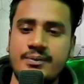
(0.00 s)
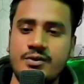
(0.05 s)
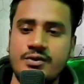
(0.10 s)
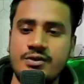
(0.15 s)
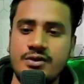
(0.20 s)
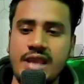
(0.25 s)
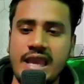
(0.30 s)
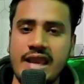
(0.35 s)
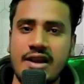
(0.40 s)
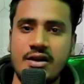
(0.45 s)

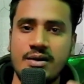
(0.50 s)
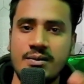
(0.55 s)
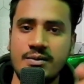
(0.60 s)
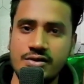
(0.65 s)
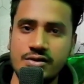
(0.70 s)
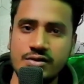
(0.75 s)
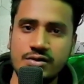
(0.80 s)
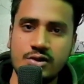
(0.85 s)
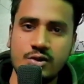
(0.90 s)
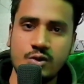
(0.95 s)
পনেরো এখন
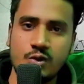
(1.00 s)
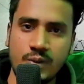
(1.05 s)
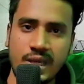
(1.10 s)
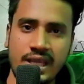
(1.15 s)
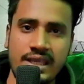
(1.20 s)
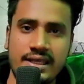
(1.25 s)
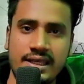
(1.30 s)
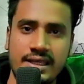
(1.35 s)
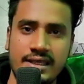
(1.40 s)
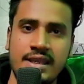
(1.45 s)
পর্যন্ত
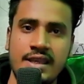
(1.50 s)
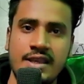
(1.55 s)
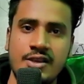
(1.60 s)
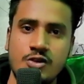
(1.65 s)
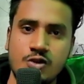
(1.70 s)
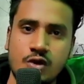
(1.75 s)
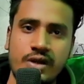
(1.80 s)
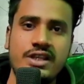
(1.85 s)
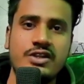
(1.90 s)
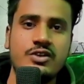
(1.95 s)
ঘুমাই নেই
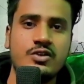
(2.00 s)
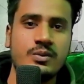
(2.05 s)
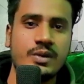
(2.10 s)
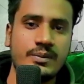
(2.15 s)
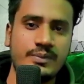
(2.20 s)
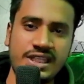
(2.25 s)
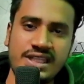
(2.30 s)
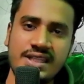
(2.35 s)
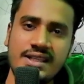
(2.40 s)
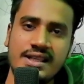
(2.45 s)
ছয়টার সময়
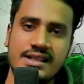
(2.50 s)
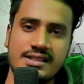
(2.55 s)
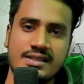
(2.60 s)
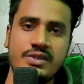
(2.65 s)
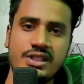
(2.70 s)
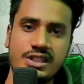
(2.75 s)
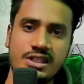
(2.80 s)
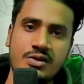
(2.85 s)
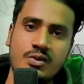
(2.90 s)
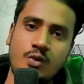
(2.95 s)
মিটিং আছে
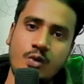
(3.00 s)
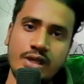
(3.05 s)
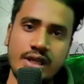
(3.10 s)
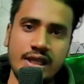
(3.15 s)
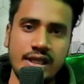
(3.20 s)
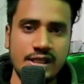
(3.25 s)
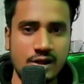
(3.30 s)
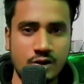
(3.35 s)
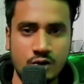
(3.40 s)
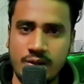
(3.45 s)
মিটিং করে
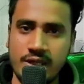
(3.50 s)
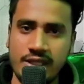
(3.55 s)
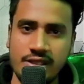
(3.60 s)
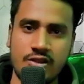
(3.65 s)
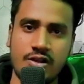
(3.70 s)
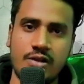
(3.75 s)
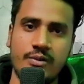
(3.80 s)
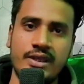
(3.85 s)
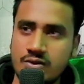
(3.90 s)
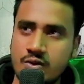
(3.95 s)
গিয়ে
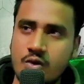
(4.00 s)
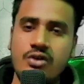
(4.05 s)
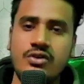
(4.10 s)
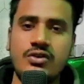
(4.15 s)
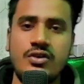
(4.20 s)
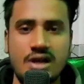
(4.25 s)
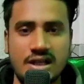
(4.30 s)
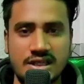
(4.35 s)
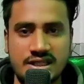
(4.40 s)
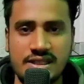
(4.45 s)
ঘুমাইতে হবে
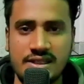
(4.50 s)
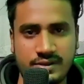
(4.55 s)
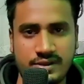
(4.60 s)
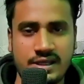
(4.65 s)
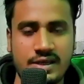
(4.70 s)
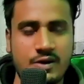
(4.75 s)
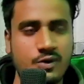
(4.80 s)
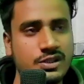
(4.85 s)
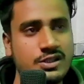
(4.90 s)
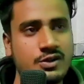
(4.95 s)
কনকনা শীত
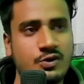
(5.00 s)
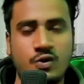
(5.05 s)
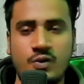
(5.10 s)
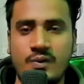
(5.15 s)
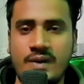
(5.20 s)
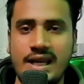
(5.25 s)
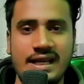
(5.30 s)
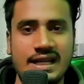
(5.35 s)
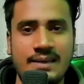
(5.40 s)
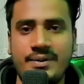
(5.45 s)
না ওই যে
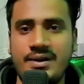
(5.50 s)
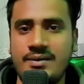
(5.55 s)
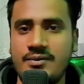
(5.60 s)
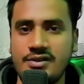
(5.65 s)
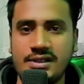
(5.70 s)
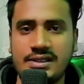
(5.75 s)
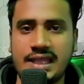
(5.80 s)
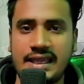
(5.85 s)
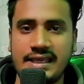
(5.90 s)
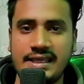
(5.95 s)
ঘুমায় ন্যাপের
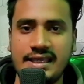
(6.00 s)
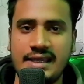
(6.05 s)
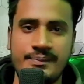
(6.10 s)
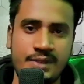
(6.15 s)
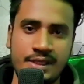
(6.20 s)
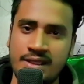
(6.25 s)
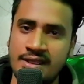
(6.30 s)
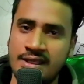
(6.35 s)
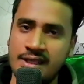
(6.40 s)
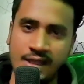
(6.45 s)
মধ্যে থাইকে
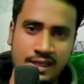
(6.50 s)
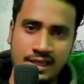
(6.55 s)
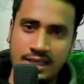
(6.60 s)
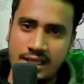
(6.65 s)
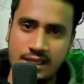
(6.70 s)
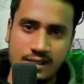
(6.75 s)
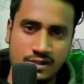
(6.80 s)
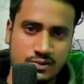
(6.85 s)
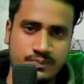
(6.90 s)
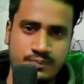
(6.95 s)
আপনি
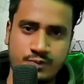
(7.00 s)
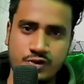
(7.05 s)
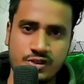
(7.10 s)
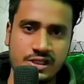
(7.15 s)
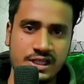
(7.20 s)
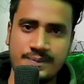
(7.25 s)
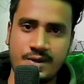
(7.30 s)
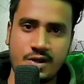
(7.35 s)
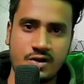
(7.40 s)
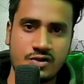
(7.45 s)

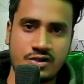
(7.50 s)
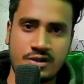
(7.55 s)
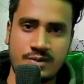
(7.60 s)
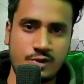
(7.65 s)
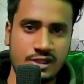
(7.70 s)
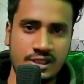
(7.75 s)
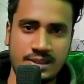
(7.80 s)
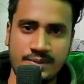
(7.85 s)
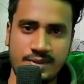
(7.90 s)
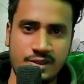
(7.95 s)
প্রজেক্ট পাওয়ার স্বপ্ন
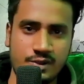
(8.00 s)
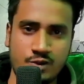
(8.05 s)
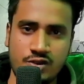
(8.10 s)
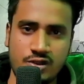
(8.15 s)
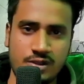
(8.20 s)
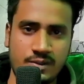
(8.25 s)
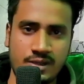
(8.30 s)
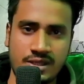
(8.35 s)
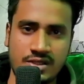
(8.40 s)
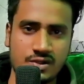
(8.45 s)
দেখবেন
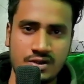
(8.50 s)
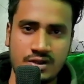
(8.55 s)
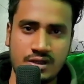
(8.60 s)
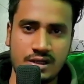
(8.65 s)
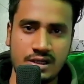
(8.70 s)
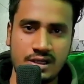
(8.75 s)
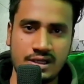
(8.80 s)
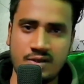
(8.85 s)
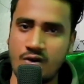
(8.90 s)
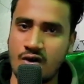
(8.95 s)
দুইশো পাঁচশো
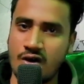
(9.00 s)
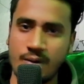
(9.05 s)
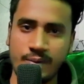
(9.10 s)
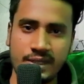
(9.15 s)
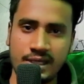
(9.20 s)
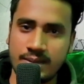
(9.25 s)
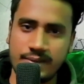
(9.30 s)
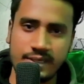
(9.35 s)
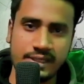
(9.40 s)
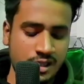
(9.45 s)
ডলারের হবে
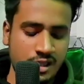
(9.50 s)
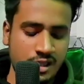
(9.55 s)
না ভাই